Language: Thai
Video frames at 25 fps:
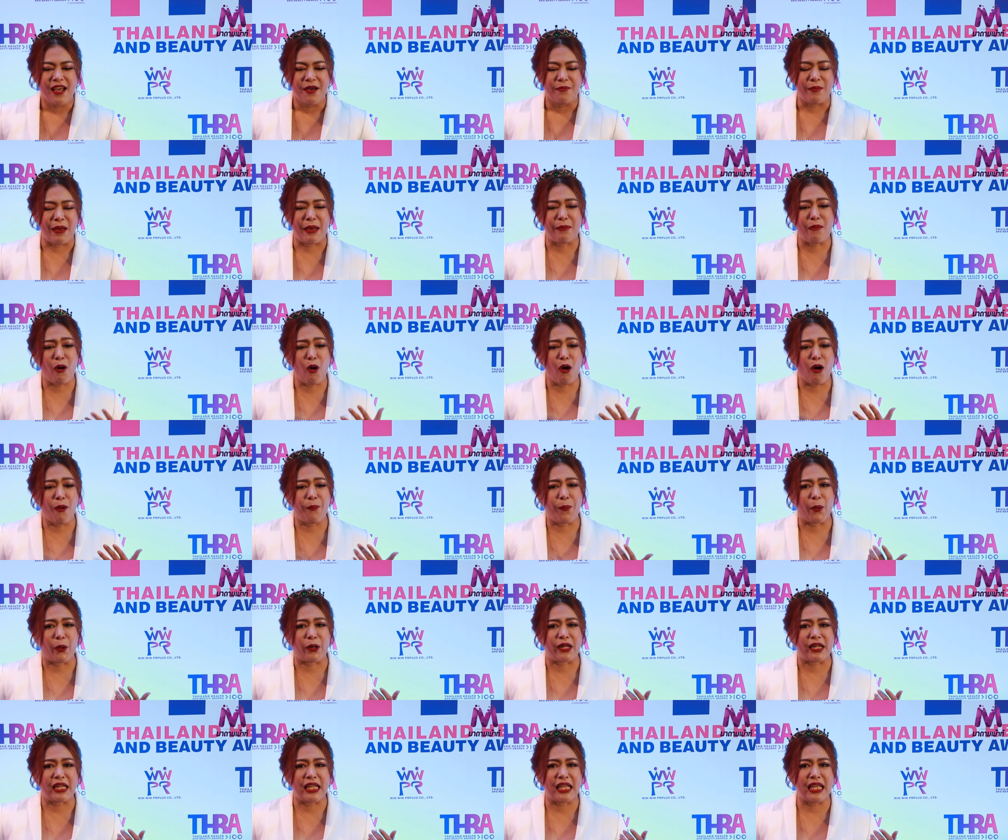แม่โมปล
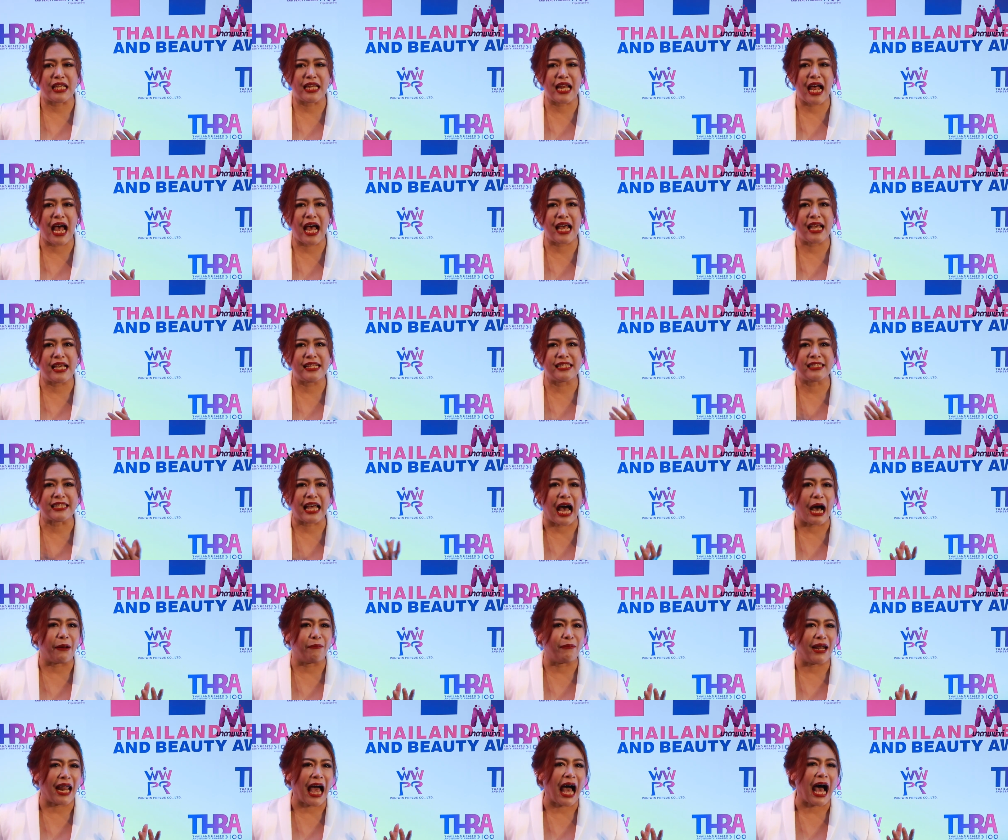ดหนี้ได้
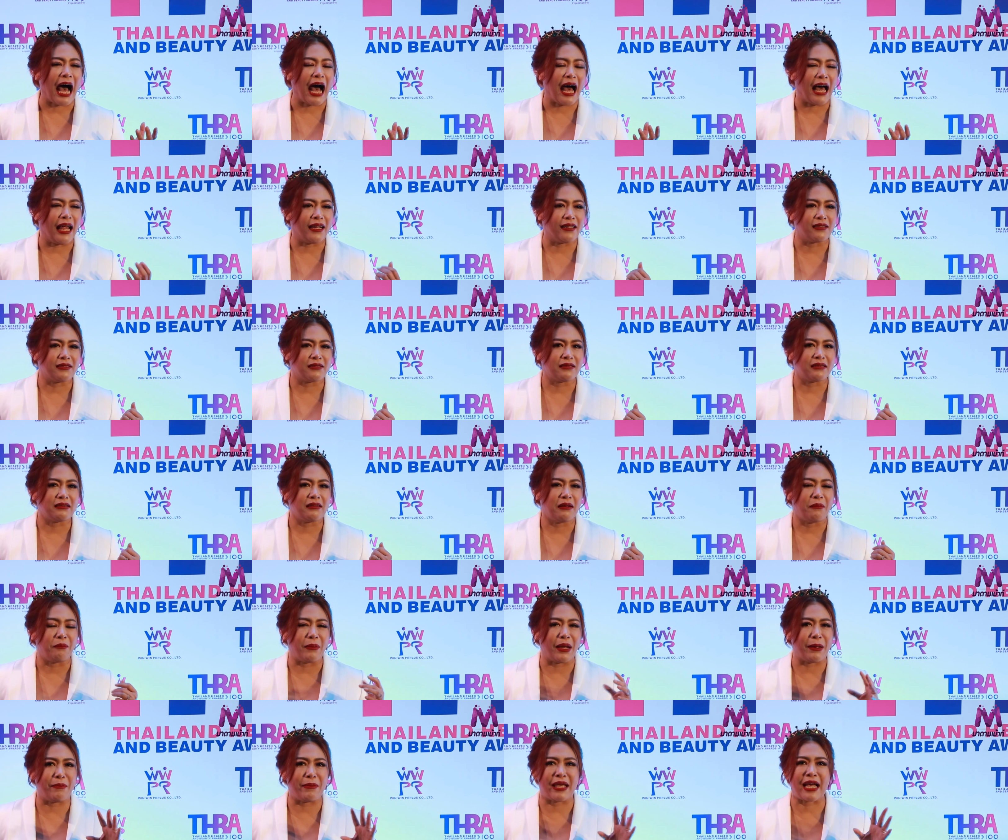3 ล้าน
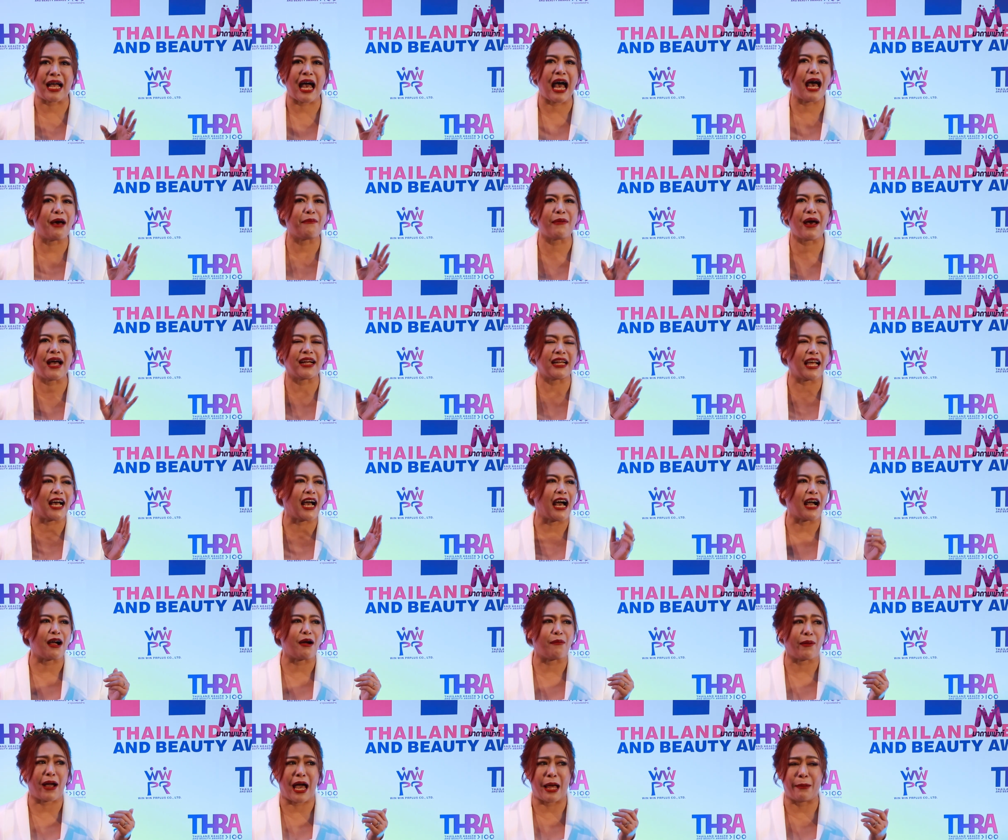มันมีค่ามากนะคะ
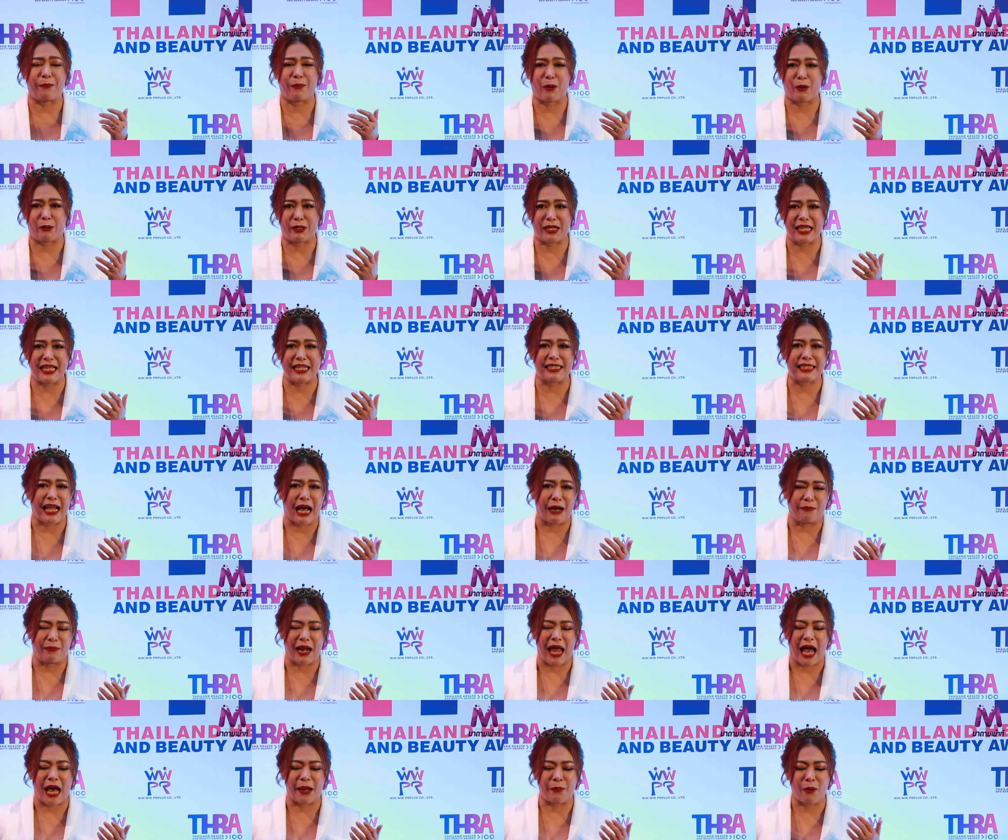กับการปลดหนี้
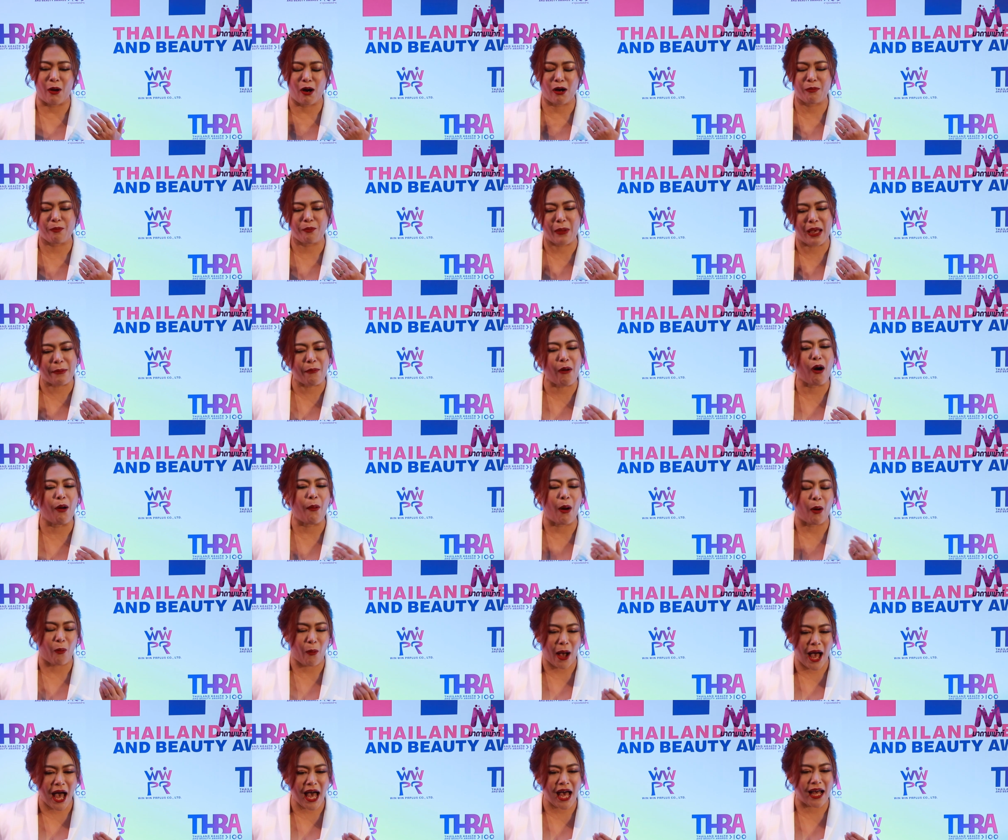3 ล้านเพราะแม่โมบอ
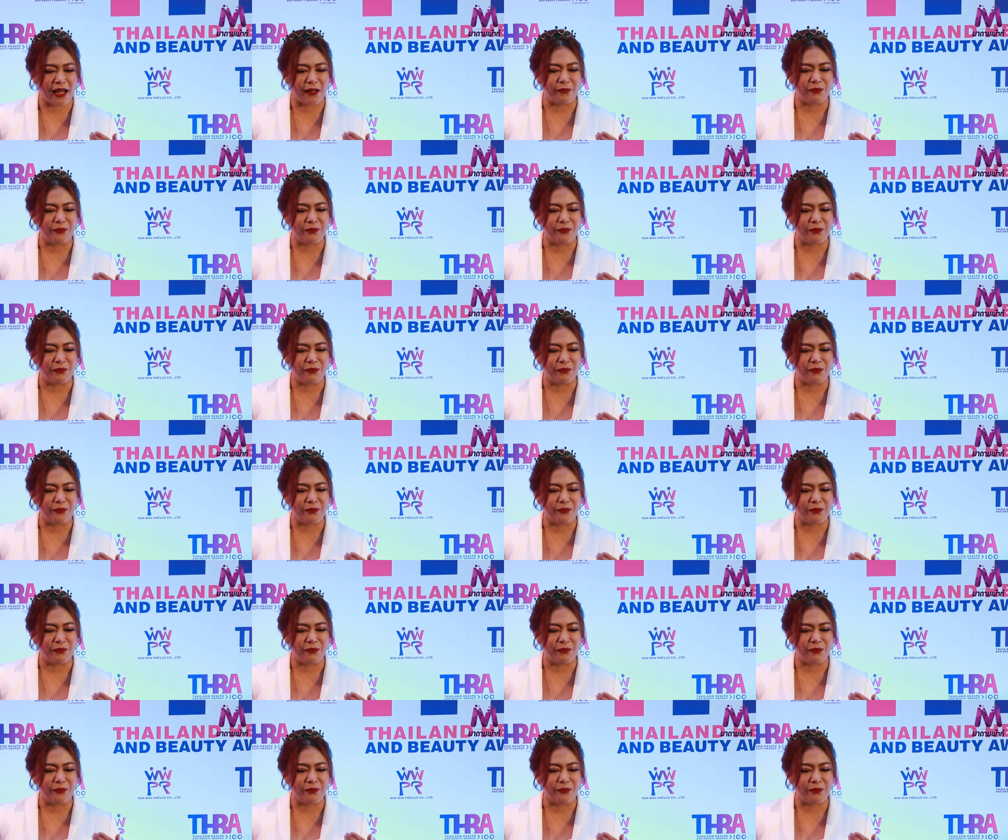กว่า